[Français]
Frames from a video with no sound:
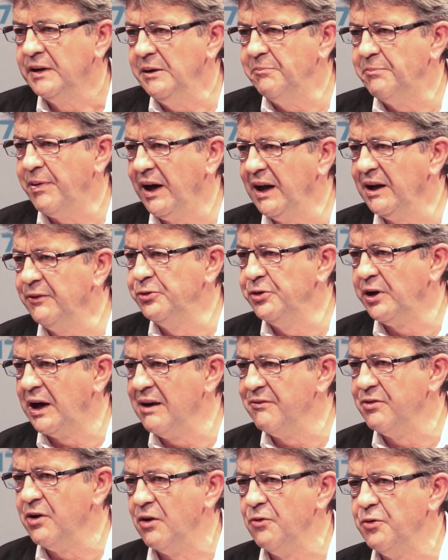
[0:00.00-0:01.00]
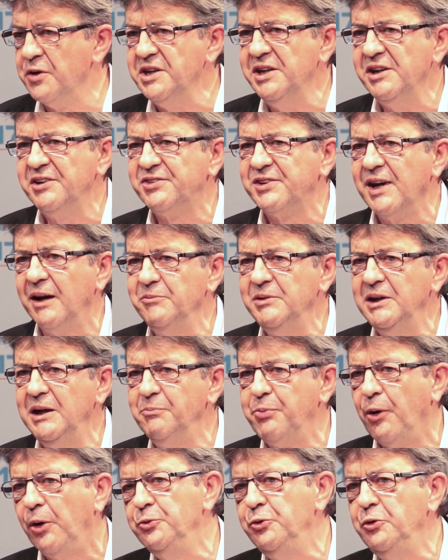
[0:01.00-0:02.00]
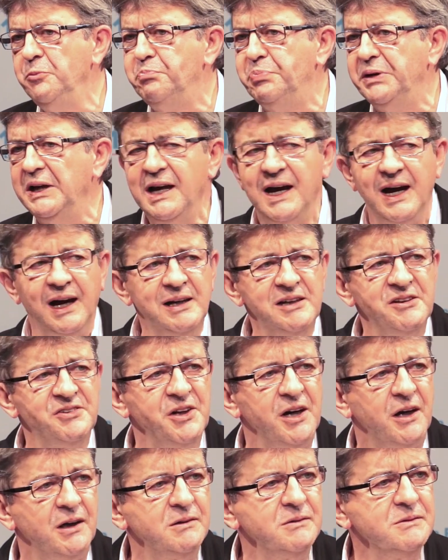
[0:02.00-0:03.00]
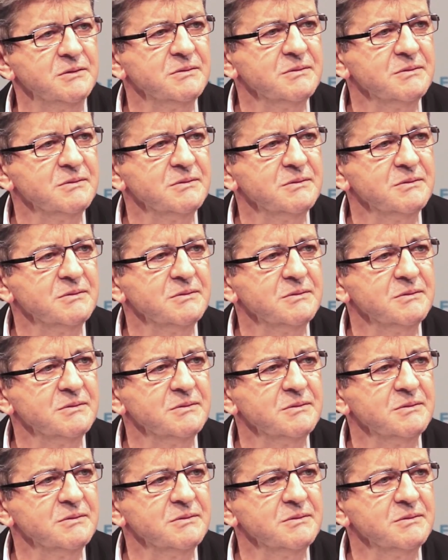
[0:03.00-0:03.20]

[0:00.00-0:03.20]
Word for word: Il paraît que vous en avez envoyé 5000 prendre une pilée à Alésia.